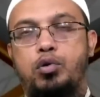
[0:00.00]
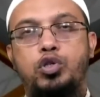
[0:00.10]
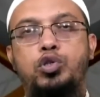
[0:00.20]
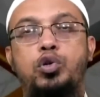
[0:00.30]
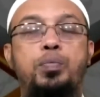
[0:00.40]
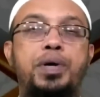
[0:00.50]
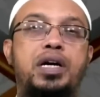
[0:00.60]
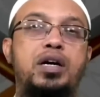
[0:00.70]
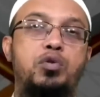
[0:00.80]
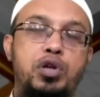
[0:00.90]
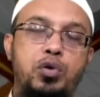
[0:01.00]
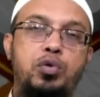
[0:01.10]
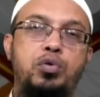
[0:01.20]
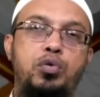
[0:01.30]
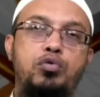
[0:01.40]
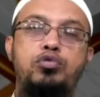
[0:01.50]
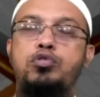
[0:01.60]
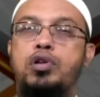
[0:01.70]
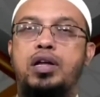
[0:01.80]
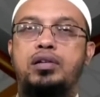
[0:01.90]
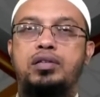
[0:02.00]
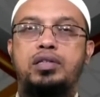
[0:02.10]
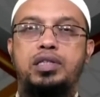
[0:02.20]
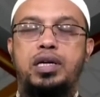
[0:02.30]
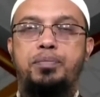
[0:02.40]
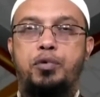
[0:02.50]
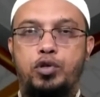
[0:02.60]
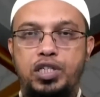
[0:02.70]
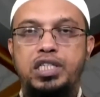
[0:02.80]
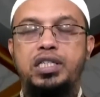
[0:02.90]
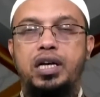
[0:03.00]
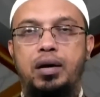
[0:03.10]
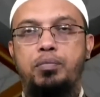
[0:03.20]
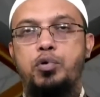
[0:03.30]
কষ্ট উপেক্ষা করেও উজু করার যে প্রচেষ্টা